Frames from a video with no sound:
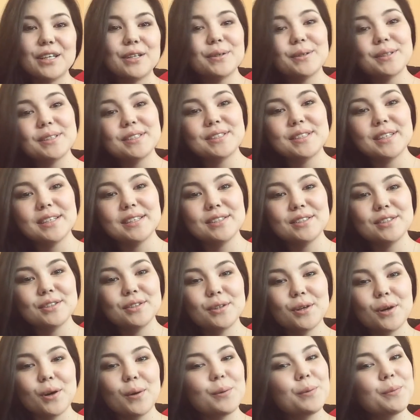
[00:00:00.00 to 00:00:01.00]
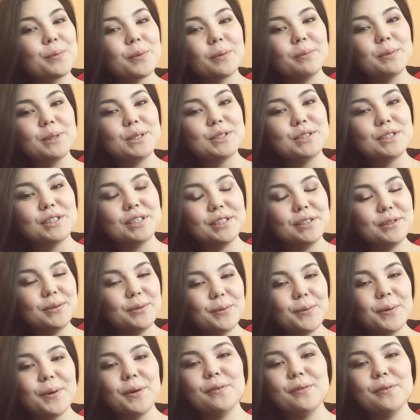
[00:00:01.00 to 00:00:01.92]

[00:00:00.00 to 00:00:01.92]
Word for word: Oi, gente! Como prometido,